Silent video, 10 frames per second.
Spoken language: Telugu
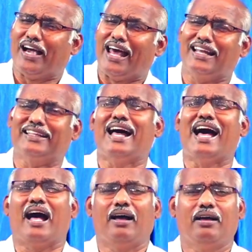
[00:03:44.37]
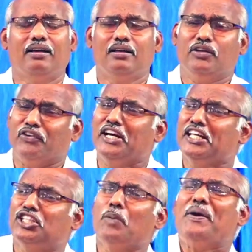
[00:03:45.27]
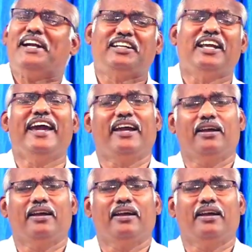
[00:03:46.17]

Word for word: ఘనత విడిచిపెట్టి